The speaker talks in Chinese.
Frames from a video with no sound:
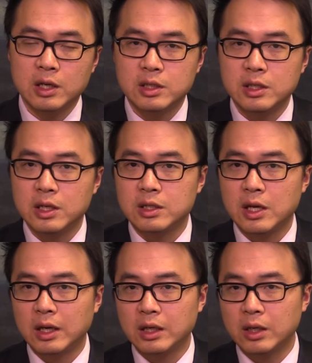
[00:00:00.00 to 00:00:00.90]
现
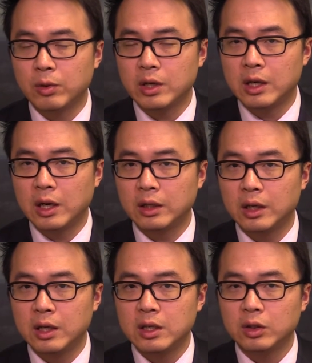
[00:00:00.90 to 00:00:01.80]
在各国央行
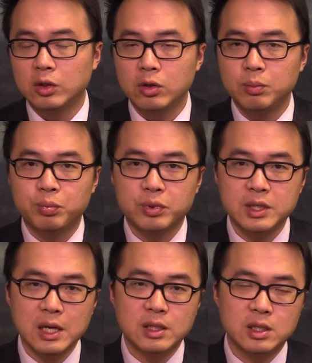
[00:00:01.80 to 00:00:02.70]
呢都不
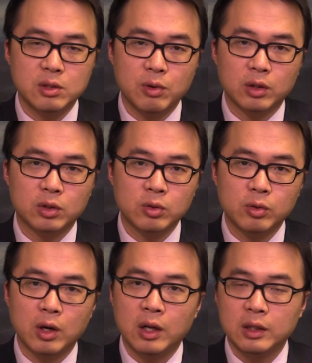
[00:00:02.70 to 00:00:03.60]
再希望通
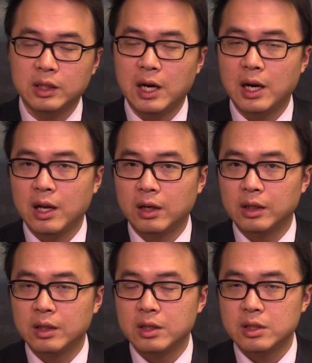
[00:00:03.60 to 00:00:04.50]
过大量
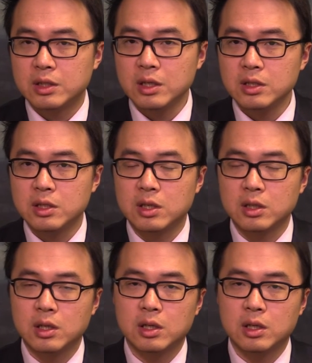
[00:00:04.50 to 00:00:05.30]
的经济策，